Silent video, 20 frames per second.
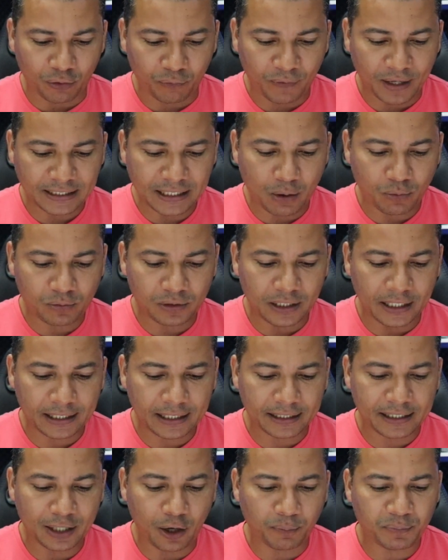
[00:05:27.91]
Ó. Vai dar um
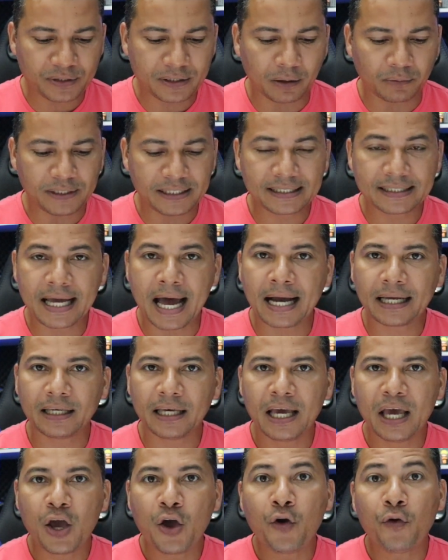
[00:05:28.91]
clique aqui na opção de
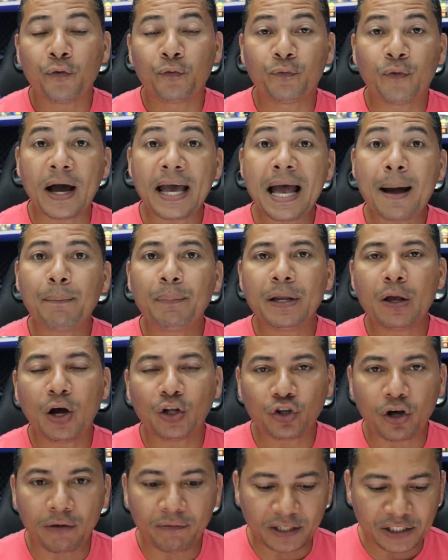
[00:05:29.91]
saque, vai abrir
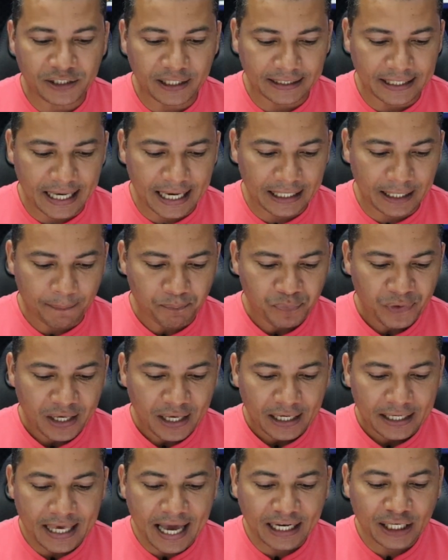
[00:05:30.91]
uma nova janela
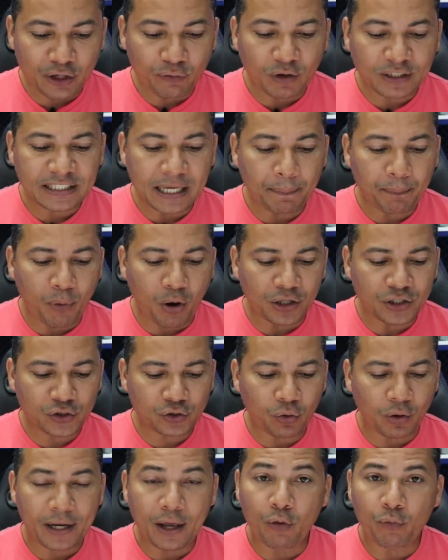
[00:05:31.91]
e aqui você pode
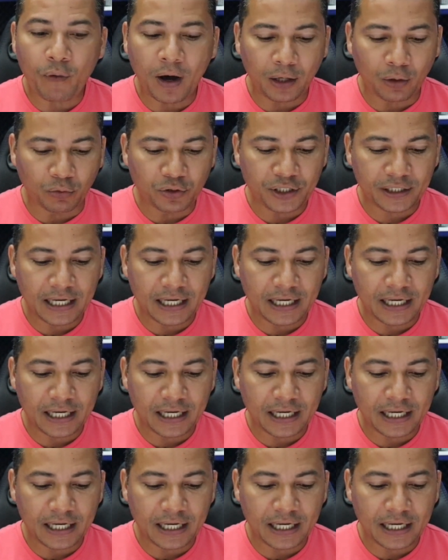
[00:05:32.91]
escolher o valor.